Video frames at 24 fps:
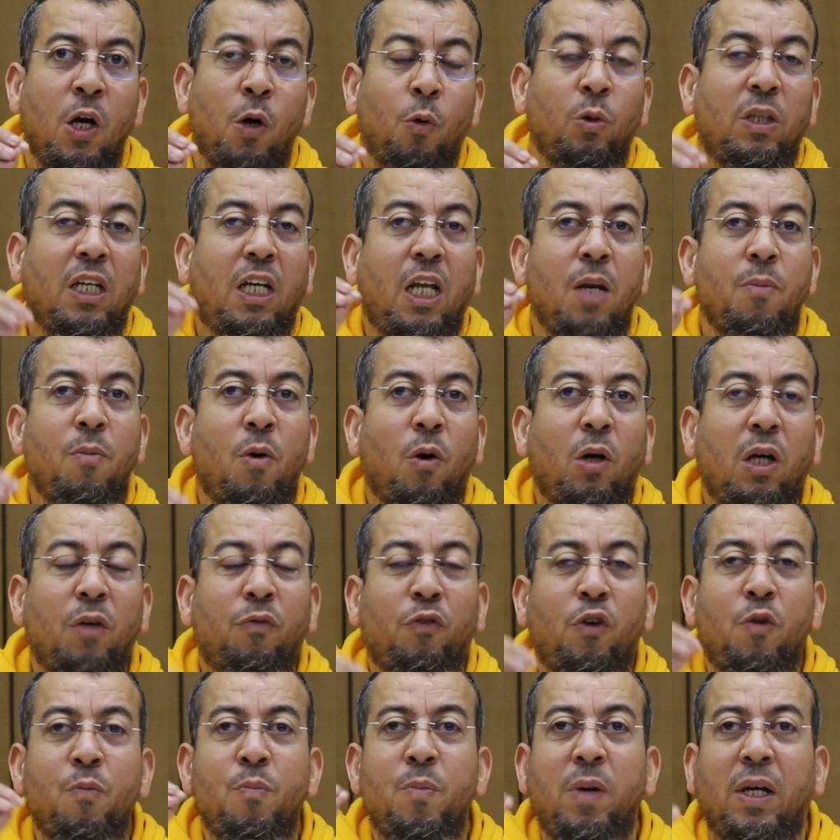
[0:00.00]
وذاك
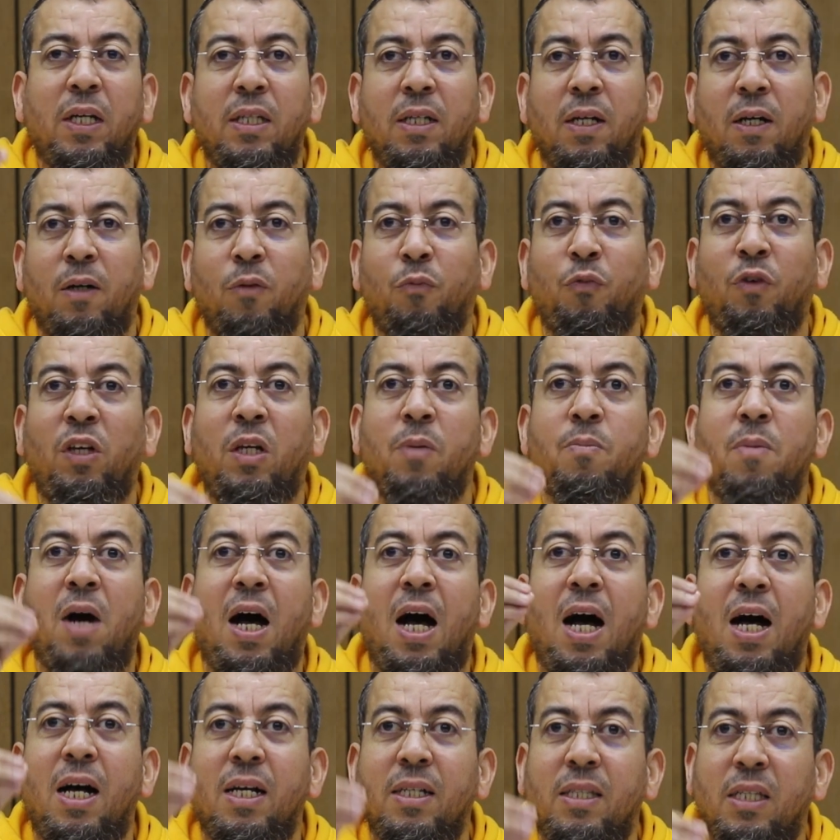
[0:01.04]
الموقف كما قلنا فيه
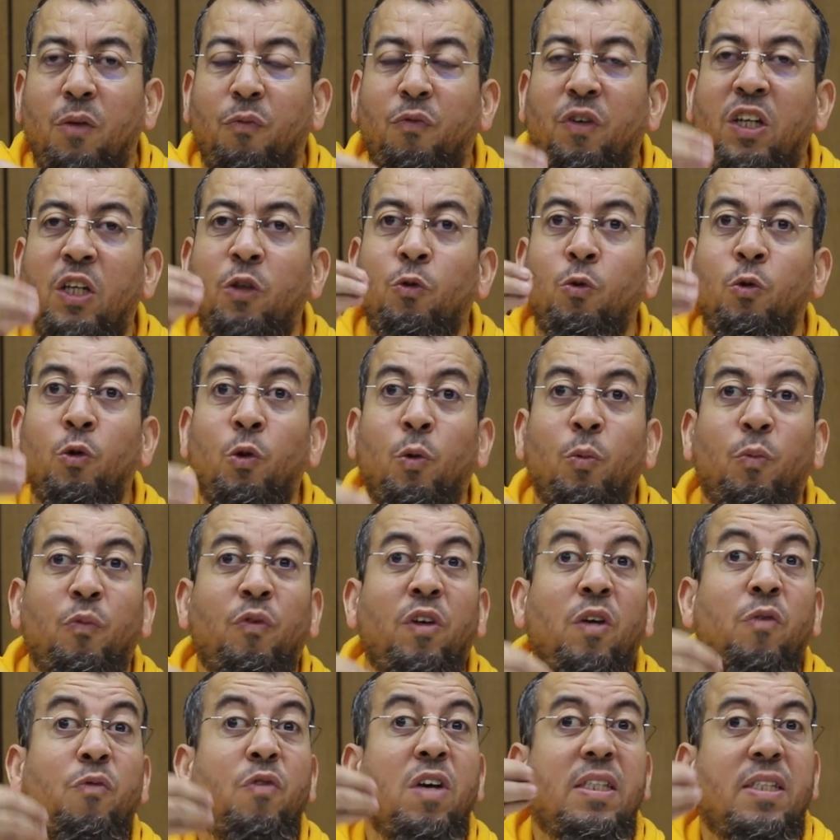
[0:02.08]
معاصي فيه ذنوب
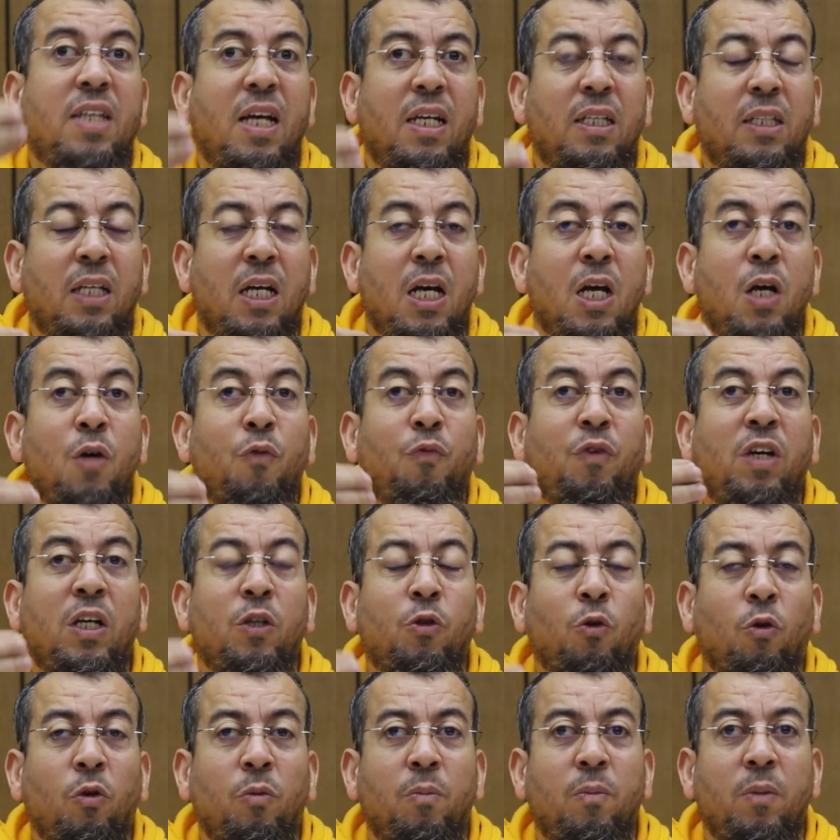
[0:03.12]
فيه فساد فيه
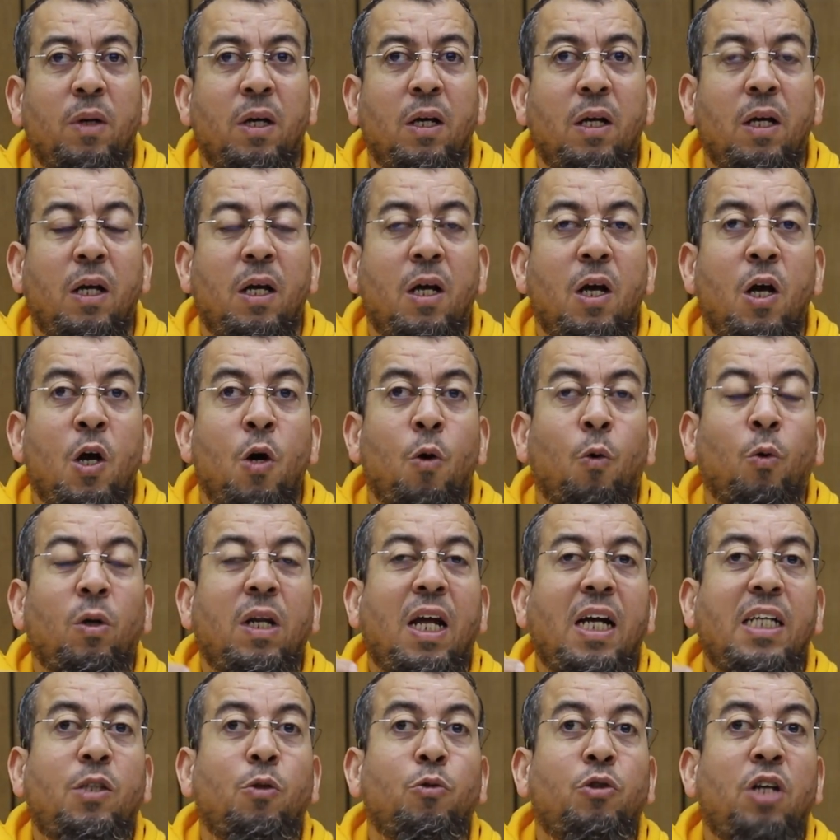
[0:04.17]
ظلم
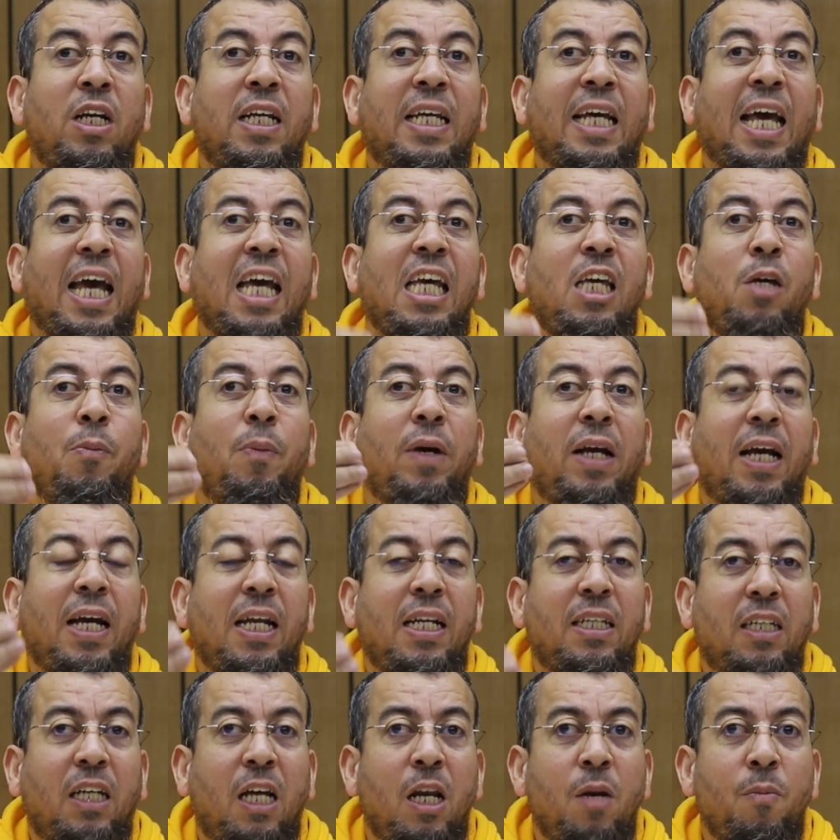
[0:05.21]
والله عز وجل غيبك
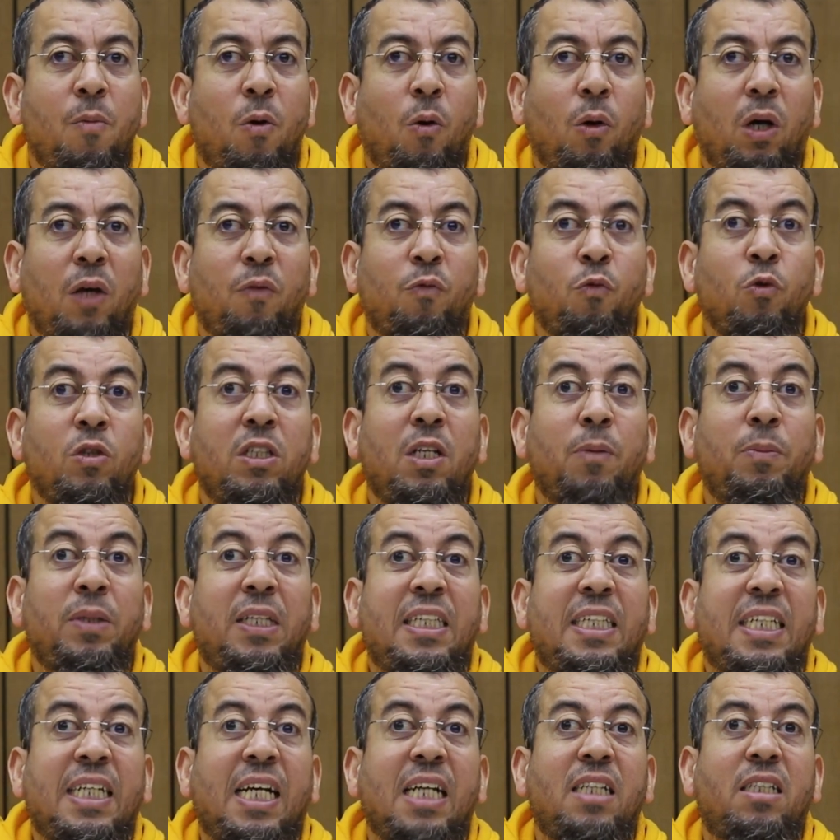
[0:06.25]
على ذاك الموقف وانت
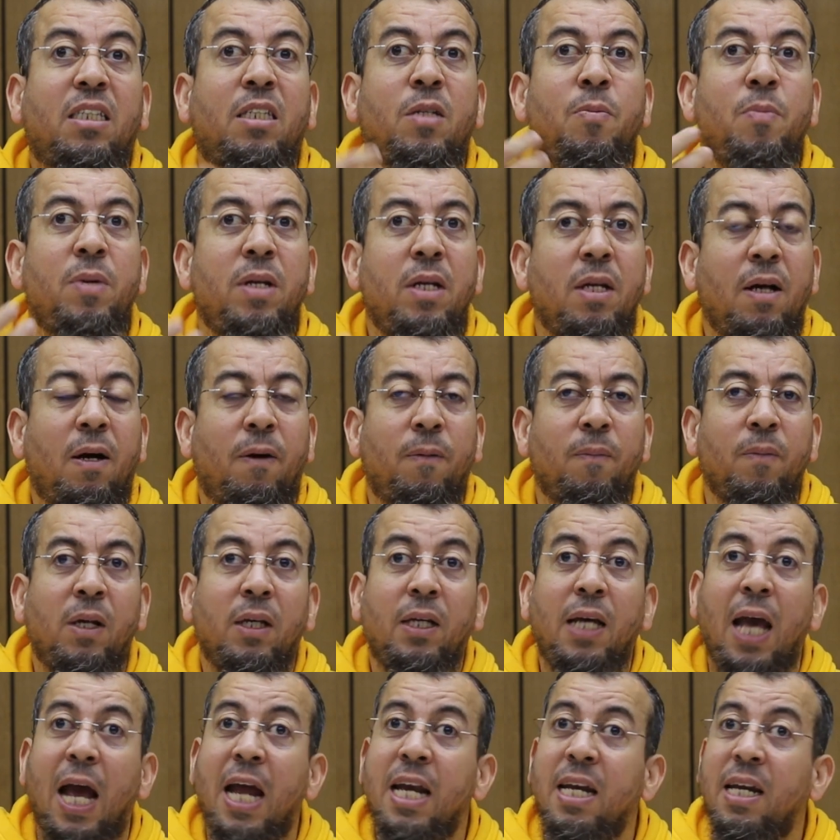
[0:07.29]
بديتي كتمنى
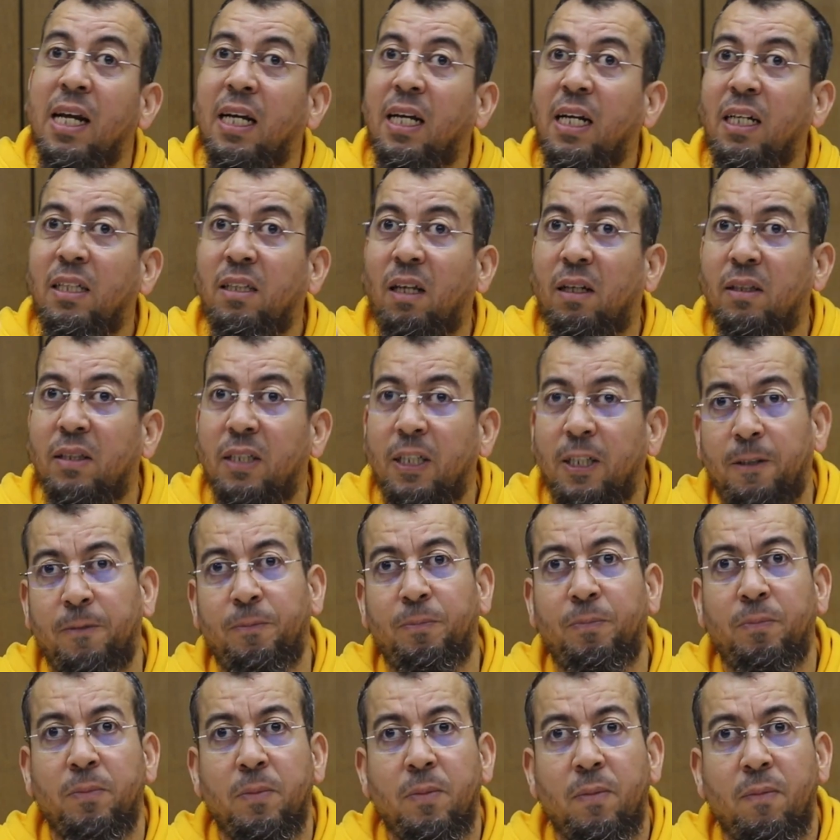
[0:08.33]
كانك حضرتي
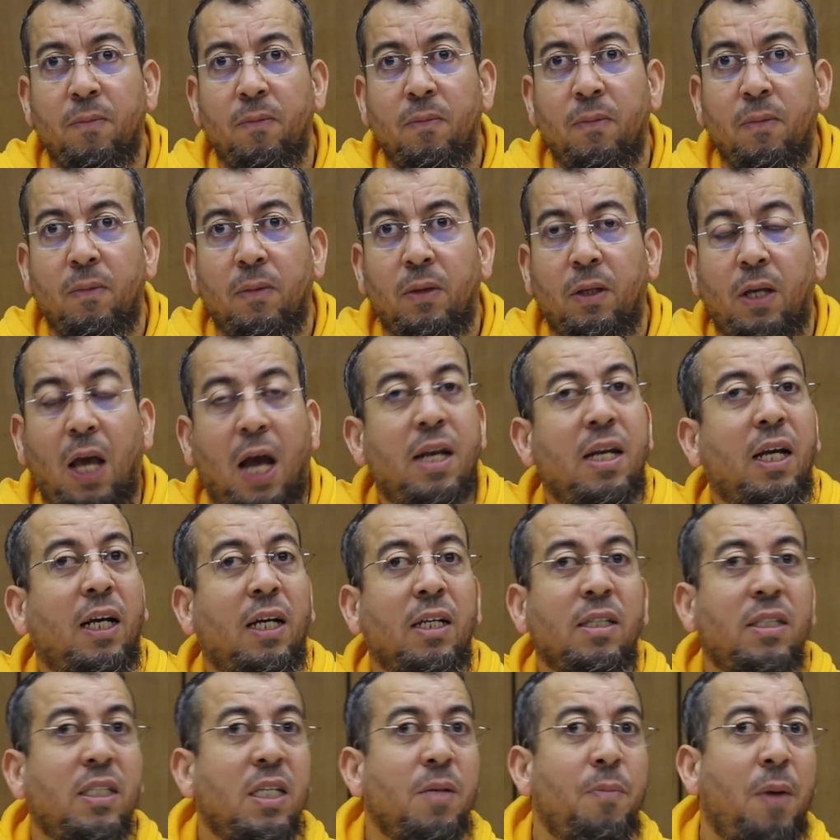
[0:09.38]
كانك
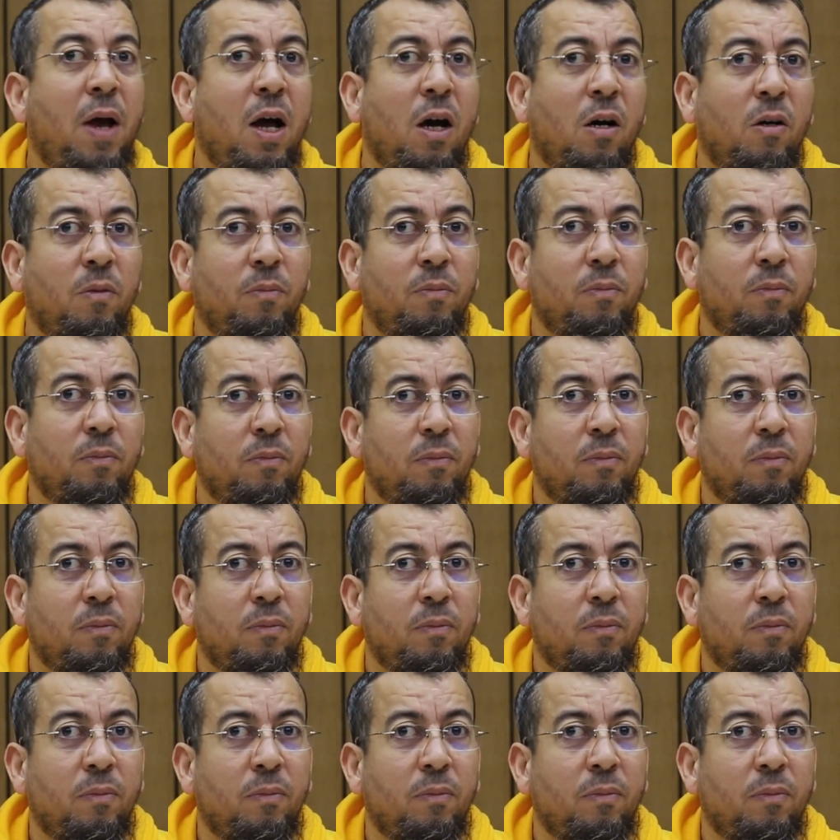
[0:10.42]
كنتي معاهم